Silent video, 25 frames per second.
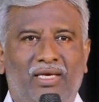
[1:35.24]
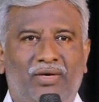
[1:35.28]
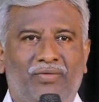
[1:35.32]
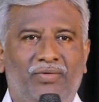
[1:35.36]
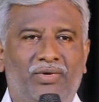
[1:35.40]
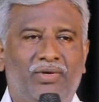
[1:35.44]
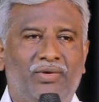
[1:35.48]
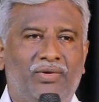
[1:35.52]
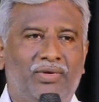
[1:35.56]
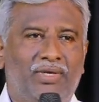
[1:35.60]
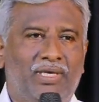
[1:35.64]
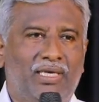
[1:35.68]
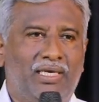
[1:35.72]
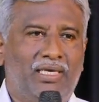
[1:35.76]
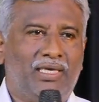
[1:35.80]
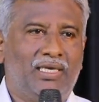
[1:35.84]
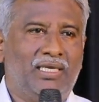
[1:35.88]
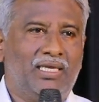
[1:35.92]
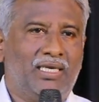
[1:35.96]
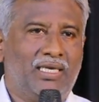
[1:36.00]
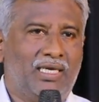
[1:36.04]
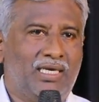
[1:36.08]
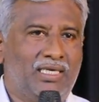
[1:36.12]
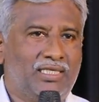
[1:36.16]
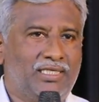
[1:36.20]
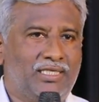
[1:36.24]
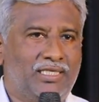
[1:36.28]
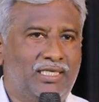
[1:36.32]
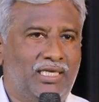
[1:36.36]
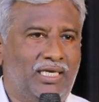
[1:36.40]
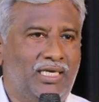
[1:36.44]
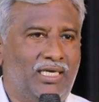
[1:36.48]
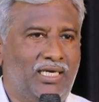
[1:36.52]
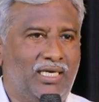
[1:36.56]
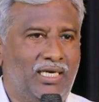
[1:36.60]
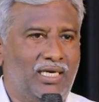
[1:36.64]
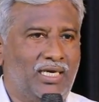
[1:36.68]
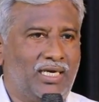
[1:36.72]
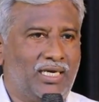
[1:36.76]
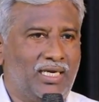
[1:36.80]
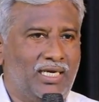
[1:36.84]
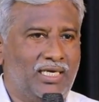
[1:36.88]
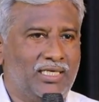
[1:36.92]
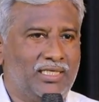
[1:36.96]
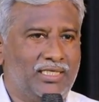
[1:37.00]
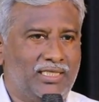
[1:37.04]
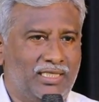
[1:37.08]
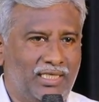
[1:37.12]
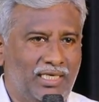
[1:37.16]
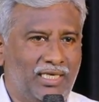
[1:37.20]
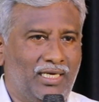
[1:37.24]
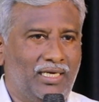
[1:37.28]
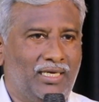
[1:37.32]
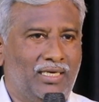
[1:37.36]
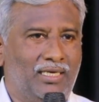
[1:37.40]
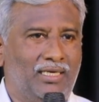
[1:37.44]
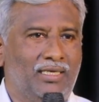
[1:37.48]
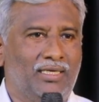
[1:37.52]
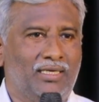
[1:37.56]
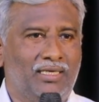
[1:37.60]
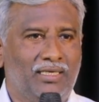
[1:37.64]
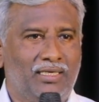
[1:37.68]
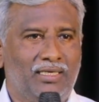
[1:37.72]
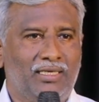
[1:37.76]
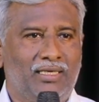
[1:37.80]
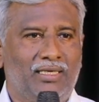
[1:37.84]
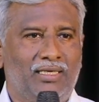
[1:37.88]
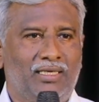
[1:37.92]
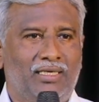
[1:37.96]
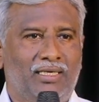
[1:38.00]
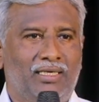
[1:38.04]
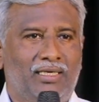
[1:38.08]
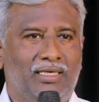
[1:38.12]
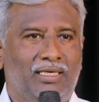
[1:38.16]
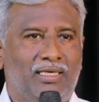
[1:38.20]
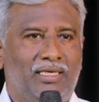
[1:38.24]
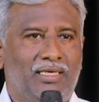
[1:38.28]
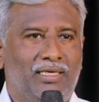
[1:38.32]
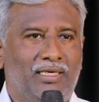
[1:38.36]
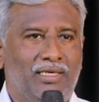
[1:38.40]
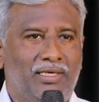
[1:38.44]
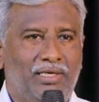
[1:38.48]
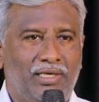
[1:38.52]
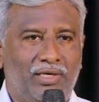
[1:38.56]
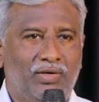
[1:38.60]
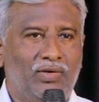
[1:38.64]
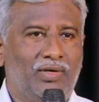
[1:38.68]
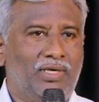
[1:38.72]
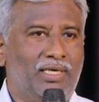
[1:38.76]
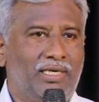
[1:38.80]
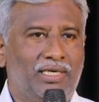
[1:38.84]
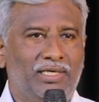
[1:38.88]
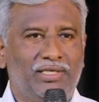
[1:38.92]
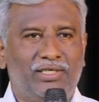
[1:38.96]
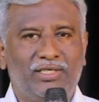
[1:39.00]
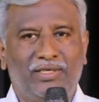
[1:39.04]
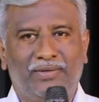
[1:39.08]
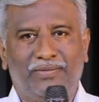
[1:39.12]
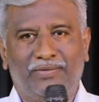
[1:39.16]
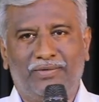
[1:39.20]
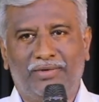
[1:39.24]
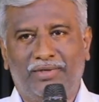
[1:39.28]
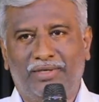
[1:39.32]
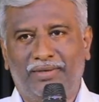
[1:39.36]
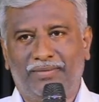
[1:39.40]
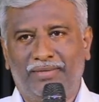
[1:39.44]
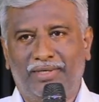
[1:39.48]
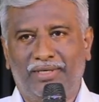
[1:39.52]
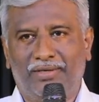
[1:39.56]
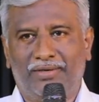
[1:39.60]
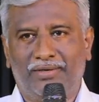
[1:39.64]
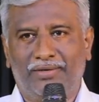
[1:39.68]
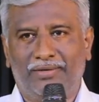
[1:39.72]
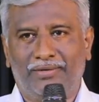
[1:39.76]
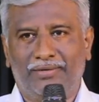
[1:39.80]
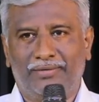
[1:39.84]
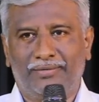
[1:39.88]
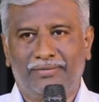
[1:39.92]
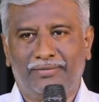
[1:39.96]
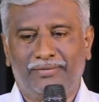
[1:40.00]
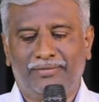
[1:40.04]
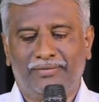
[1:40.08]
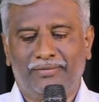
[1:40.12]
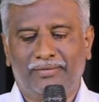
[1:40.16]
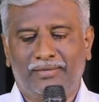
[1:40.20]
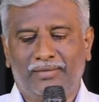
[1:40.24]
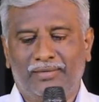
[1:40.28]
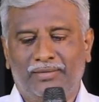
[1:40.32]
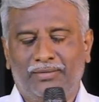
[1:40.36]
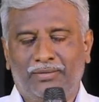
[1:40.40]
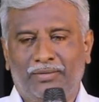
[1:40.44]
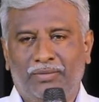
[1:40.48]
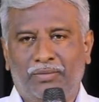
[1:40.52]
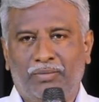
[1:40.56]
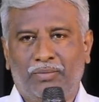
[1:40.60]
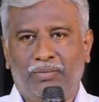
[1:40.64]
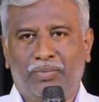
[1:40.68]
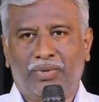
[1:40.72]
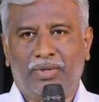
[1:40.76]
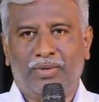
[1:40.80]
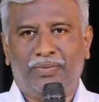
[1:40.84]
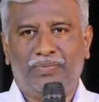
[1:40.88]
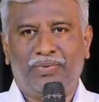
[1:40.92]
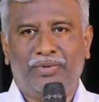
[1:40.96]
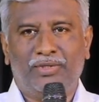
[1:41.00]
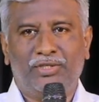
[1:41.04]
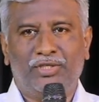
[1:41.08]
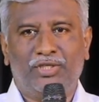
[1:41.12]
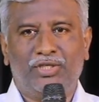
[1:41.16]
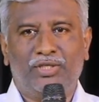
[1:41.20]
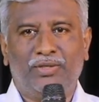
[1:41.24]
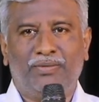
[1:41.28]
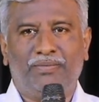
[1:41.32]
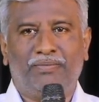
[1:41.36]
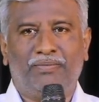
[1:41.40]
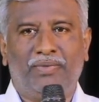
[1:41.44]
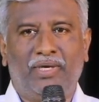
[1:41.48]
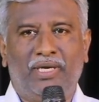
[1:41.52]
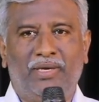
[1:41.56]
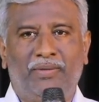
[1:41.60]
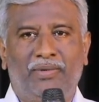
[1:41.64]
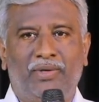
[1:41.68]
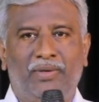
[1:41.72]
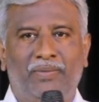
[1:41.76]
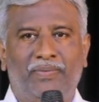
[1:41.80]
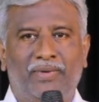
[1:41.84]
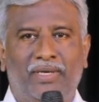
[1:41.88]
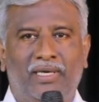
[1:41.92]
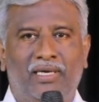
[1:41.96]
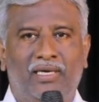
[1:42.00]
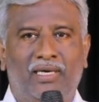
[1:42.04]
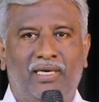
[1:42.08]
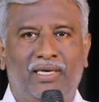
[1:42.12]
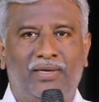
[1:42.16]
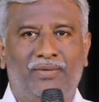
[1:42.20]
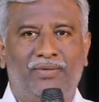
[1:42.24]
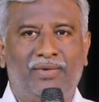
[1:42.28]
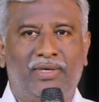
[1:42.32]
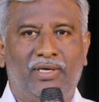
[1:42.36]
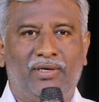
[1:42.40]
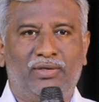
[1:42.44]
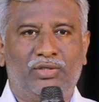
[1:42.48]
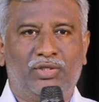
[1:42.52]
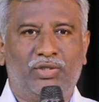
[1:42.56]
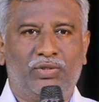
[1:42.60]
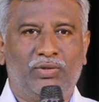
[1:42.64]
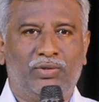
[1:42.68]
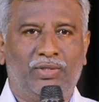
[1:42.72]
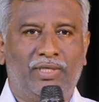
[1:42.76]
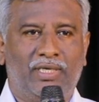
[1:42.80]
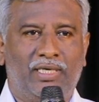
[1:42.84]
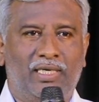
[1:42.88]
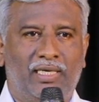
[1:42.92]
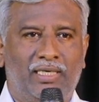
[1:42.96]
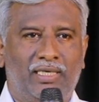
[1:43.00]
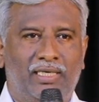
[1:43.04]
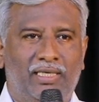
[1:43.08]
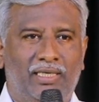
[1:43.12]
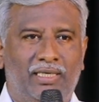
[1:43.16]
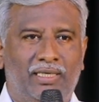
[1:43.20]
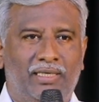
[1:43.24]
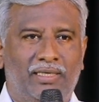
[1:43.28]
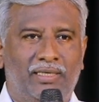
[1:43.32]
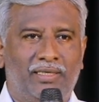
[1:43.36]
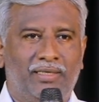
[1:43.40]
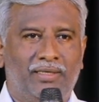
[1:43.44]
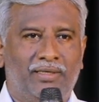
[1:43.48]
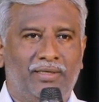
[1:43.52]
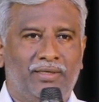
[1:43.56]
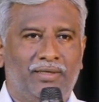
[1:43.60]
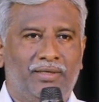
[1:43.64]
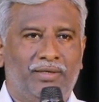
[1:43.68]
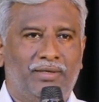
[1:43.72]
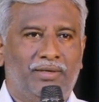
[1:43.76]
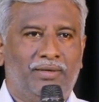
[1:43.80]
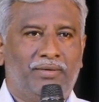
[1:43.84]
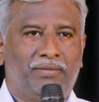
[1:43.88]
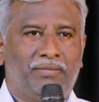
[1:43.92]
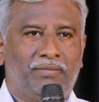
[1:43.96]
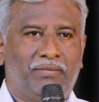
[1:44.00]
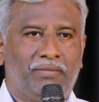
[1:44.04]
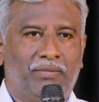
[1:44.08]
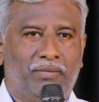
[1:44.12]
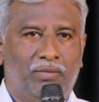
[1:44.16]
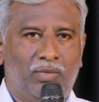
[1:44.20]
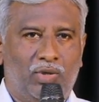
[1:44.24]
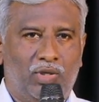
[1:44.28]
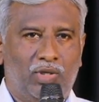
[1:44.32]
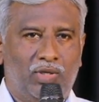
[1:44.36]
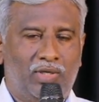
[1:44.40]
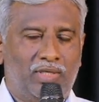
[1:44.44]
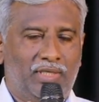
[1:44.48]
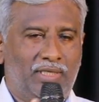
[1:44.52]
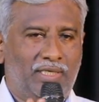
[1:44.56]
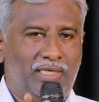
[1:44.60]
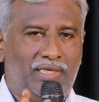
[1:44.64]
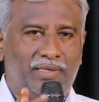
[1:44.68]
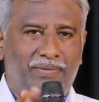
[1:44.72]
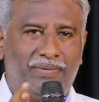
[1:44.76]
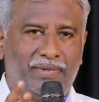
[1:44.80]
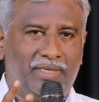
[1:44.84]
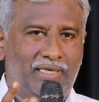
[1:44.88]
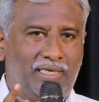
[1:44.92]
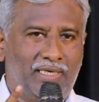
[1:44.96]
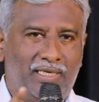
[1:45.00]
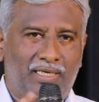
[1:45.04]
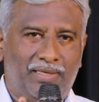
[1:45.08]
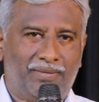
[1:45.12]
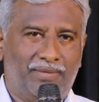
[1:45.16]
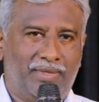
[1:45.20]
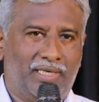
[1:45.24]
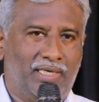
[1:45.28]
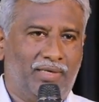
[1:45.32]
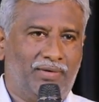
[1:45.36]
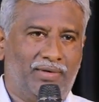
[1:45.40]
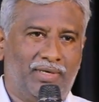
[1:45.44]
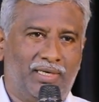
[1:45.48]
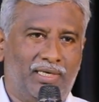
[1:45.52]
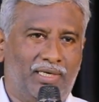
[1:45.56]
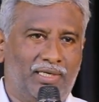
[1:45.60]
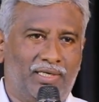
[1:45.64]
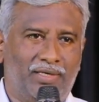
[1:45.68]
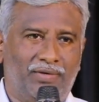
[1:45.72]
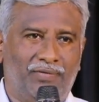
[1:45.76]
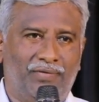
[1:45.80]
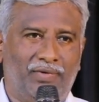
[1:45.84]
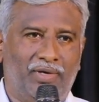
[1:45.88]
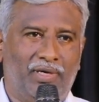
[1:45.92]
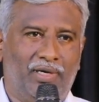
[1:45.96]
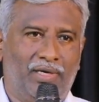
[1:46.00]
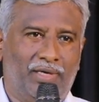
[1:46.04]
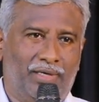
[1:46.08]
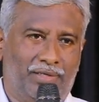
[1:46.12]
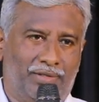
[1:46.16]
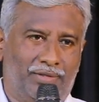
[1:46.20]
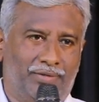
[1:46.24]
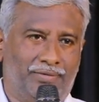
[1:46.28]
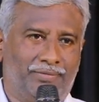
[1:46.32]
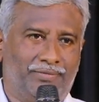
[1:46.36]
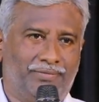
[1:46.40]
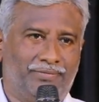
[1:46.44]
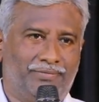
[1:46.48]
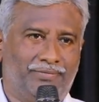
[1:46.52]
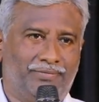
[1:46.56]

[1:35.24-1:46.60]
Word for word: ఎవరు ఎన్ని రాజ్యాంగాలు రాసినా నేను ఒకటే చెబుతున్నా మీకు ప్రపంచం బైబిల్ ప్రకారం నడుస్తుంది కానీ మరొక దాని ప్రకారం నడవడానికి వీల్లేదు